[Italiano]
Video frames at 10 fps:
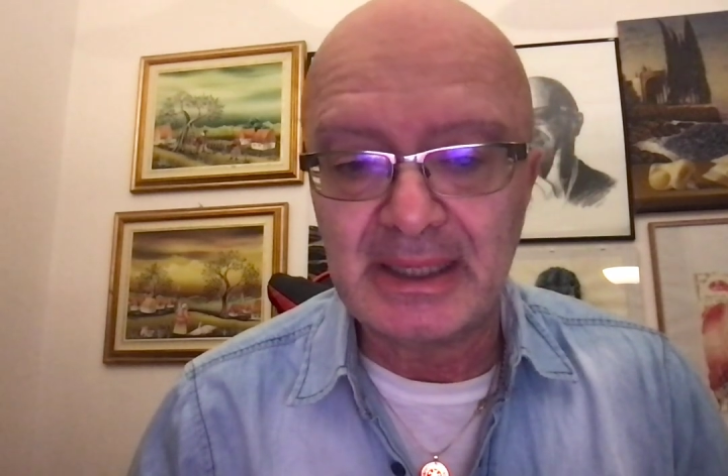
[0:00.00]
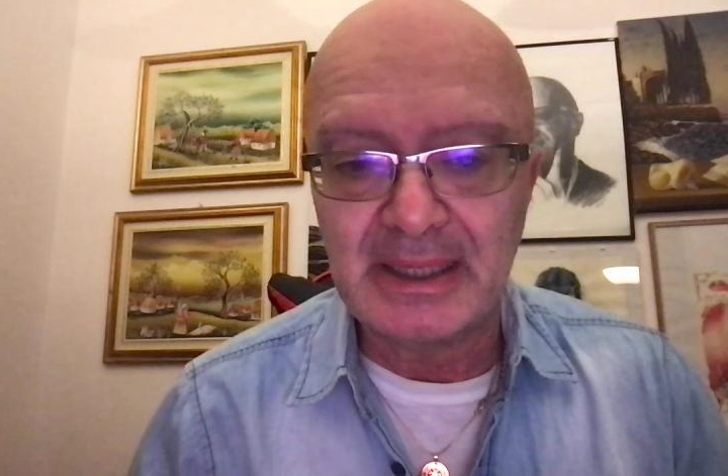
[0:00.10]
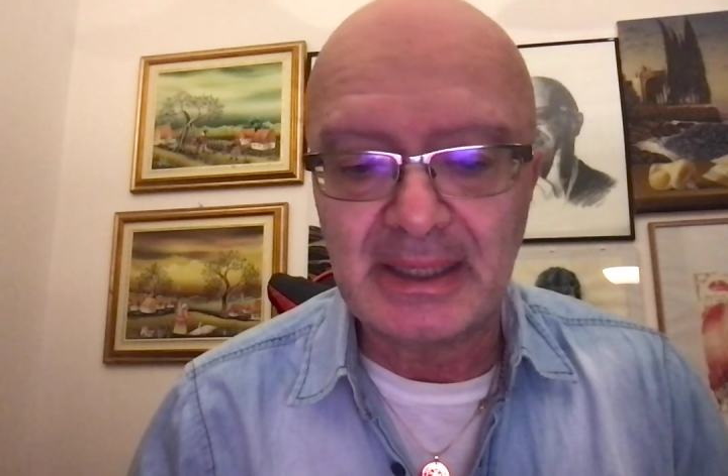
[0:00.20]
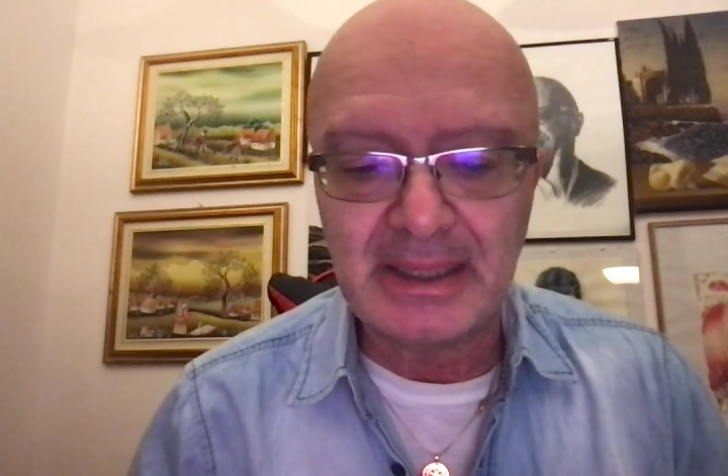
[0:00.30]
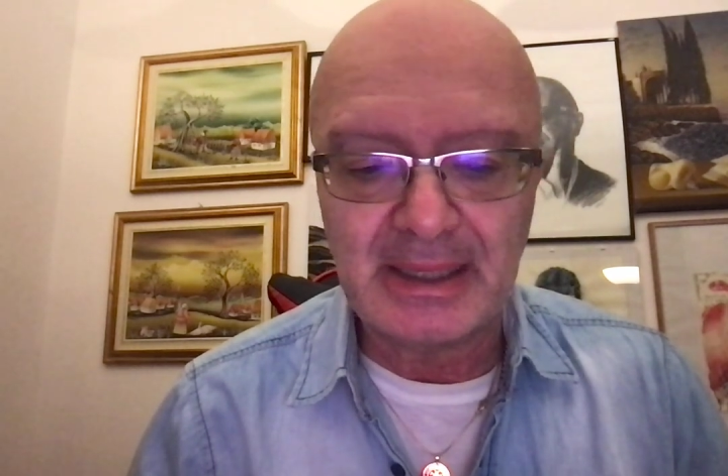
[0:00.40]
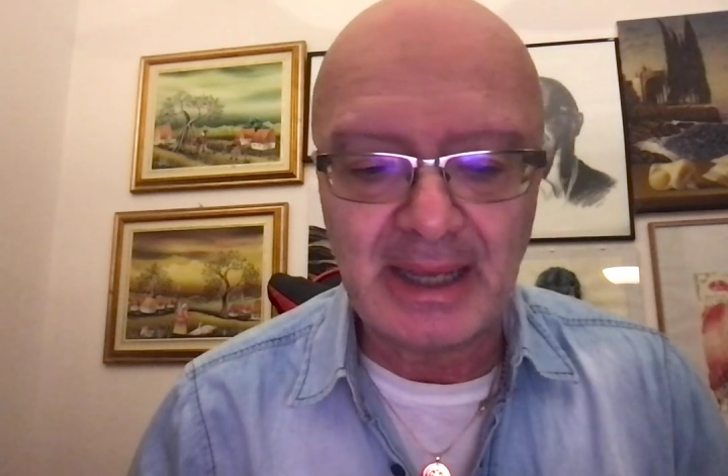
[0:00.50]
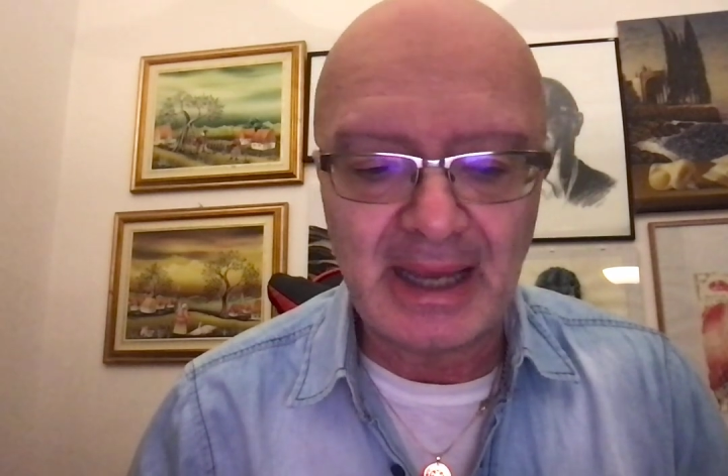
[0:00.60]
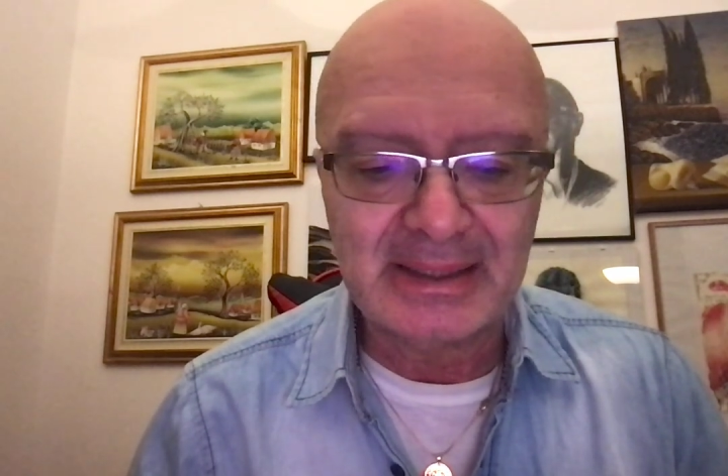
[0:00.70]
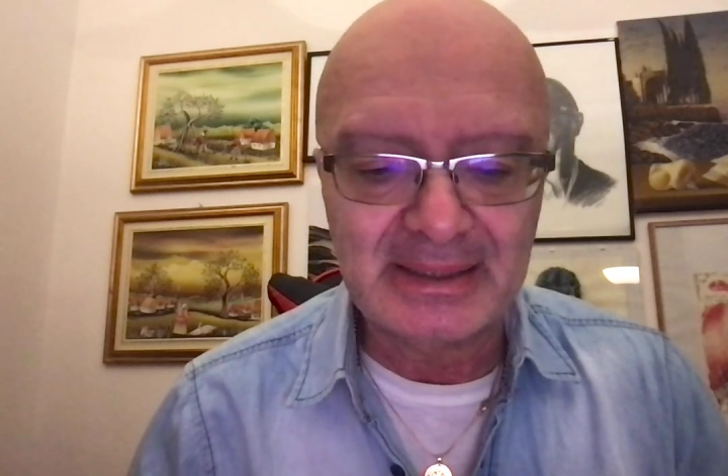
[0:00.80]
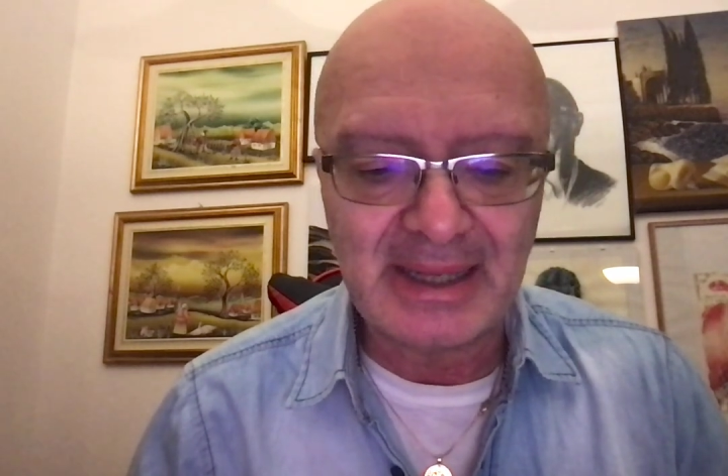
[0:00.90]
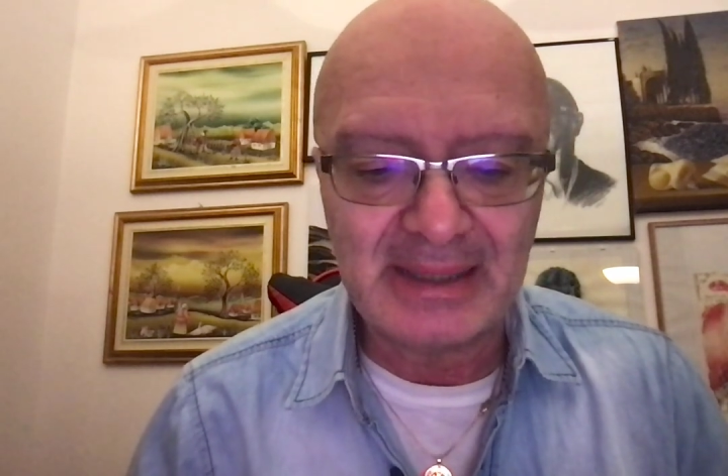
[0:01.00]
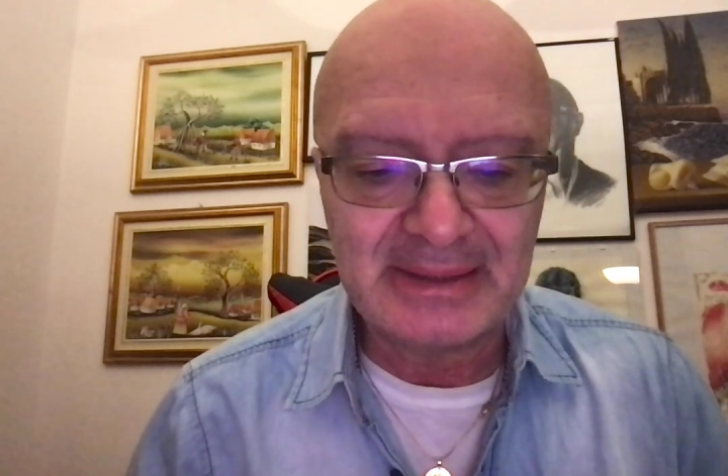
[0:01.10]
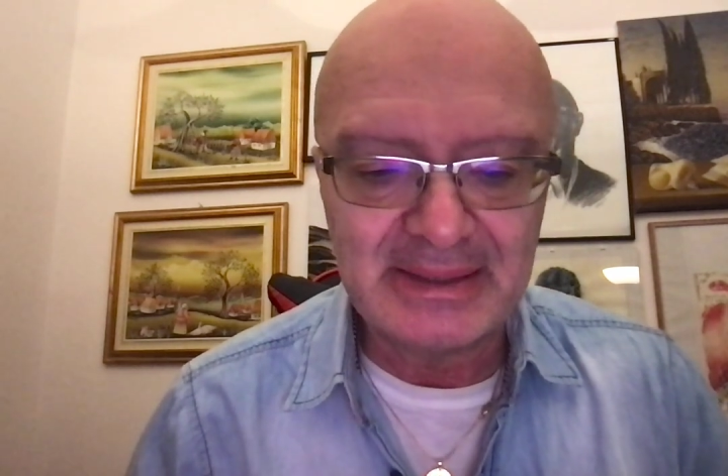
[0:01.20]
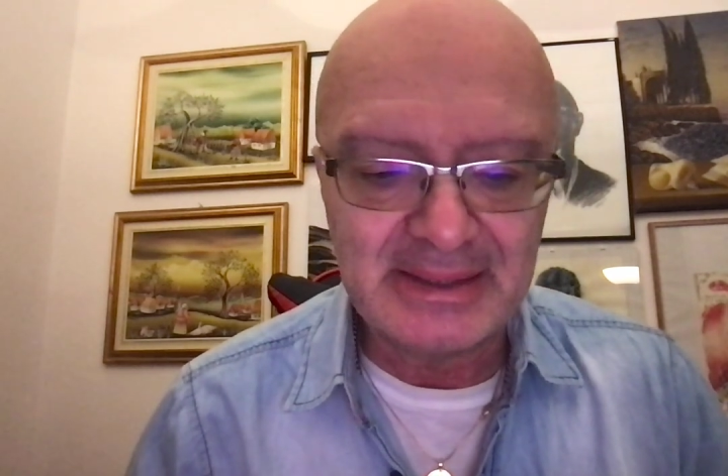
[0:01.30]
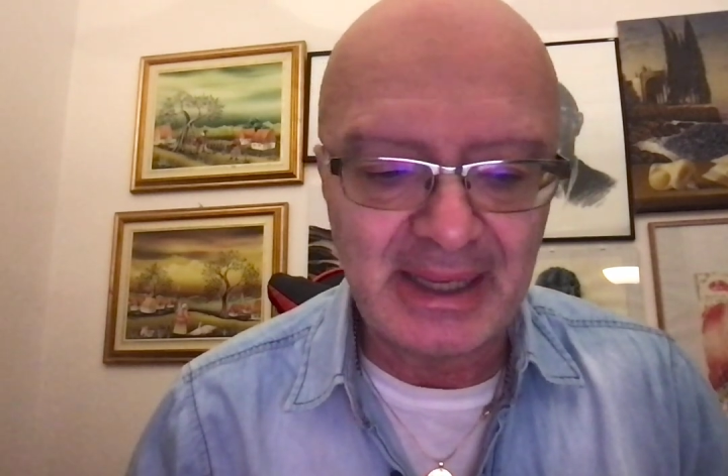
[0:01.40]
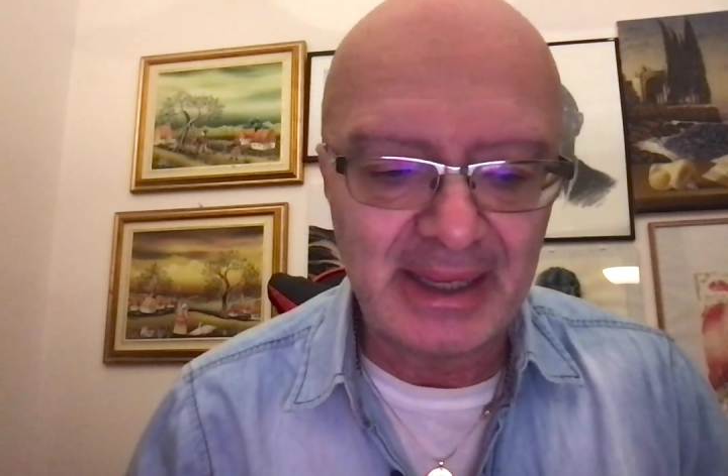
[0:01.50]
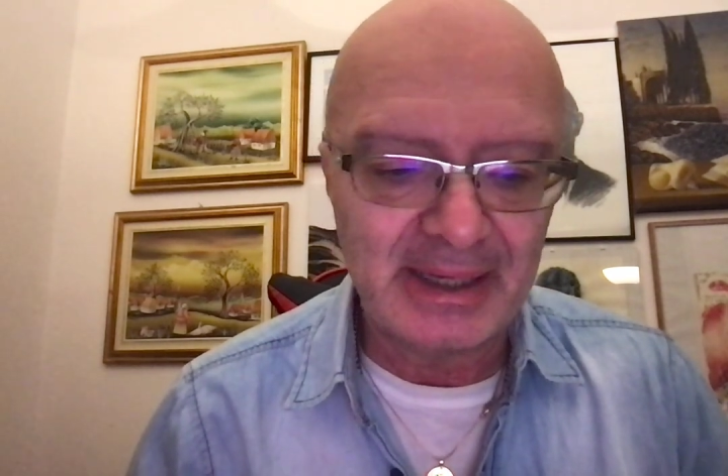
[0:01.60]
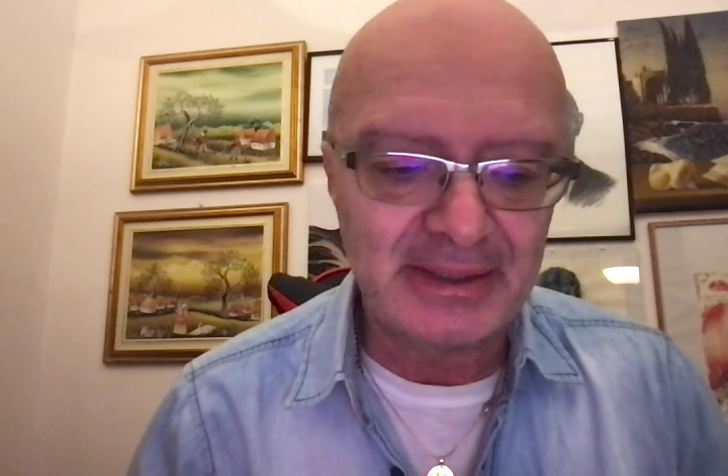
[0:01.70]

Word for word: eh, accade ieri,